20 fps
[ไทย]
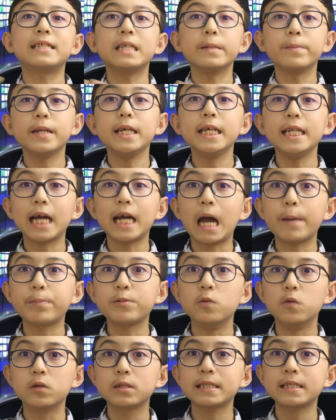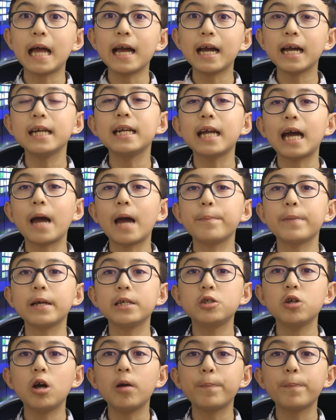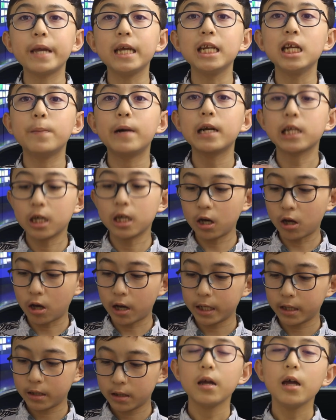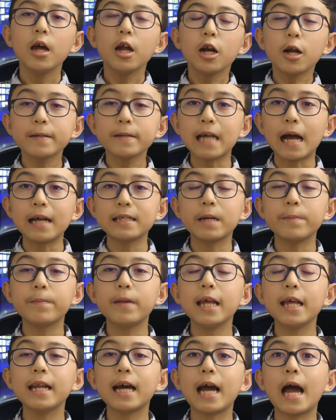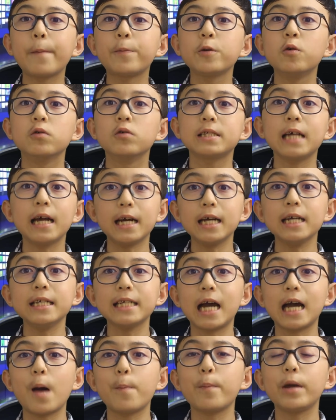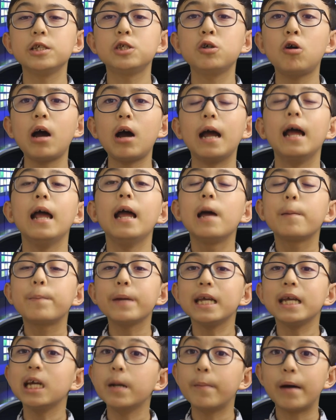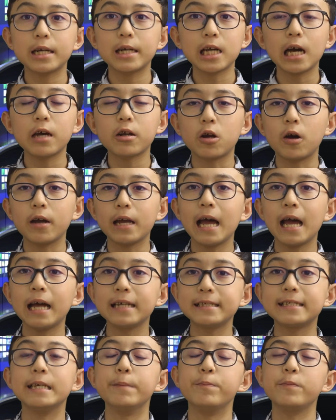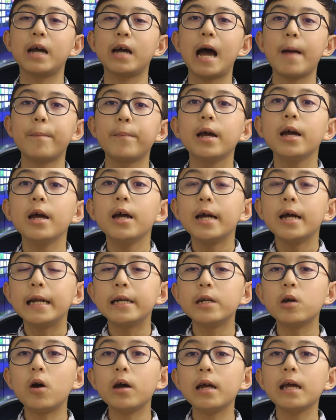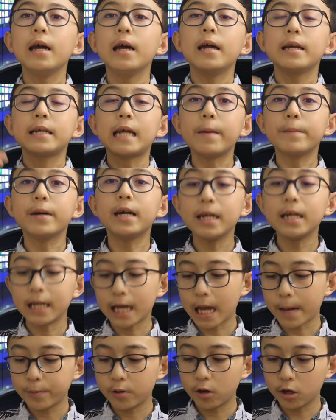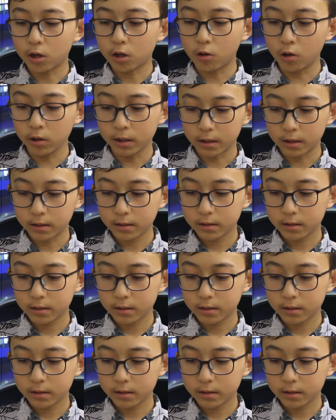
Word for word: เซมบลีนะครับถูกสร้างขึ้นนะครับในช่วงปี 1900รถสาเซมบลีนะครับถูกสร้างขึ้นนะครับในช่วงปี 1950 ครับ โดยทำขึ้นนะครับโดยคุณ